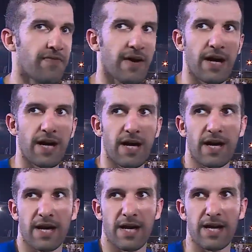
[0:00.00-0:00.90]

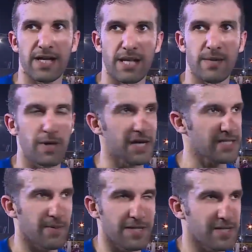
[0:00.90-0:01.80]
فيعني
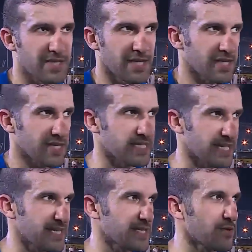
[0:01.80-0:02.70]
مناسبه جدا
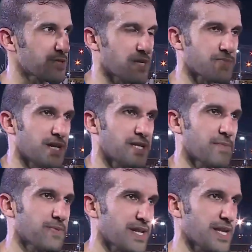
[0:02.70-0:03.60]
سعيده
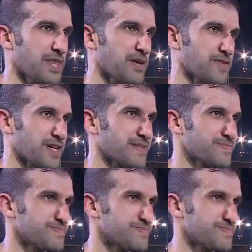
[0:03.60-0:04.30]
واستمتعنا بكل لحظه فيها